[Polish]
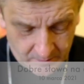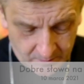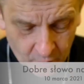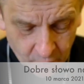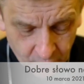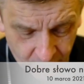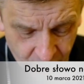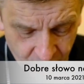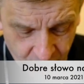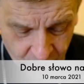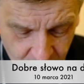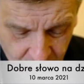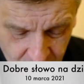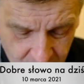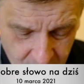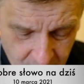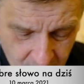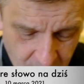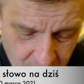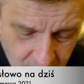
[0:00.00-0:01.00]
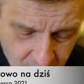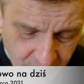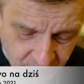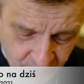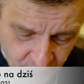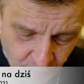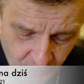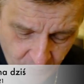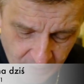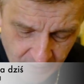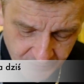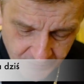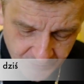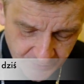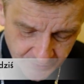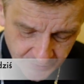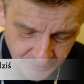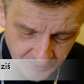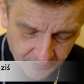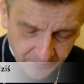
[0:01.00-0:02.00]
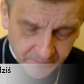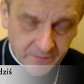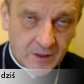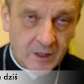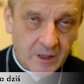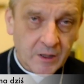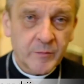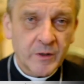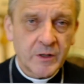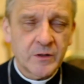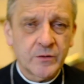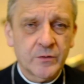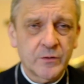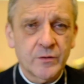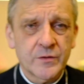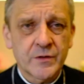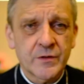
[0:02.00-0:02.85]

Mogliśmy słuchać dzisiaj fragmentu